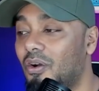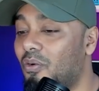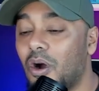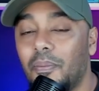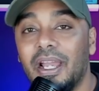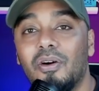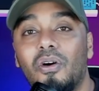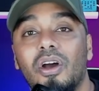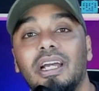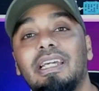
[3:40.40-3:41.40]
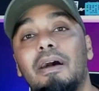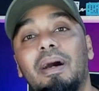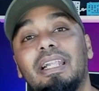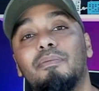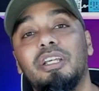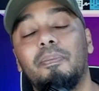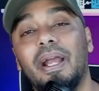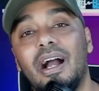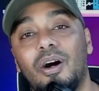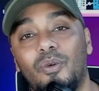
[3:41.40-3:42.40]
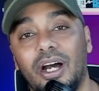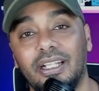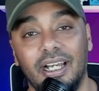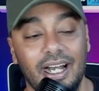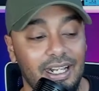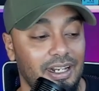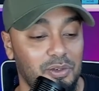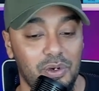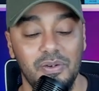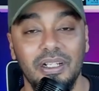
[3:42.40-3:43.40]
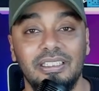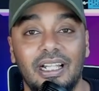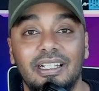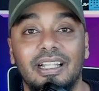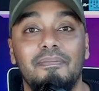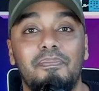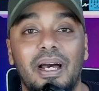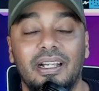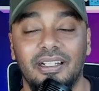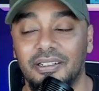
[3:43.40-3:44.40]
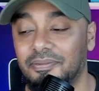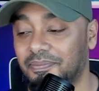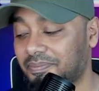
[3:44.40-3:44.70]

Gue bingung, yang mana yang mesti dipegang omongannya? Karena dua-duanya saling lempar ini.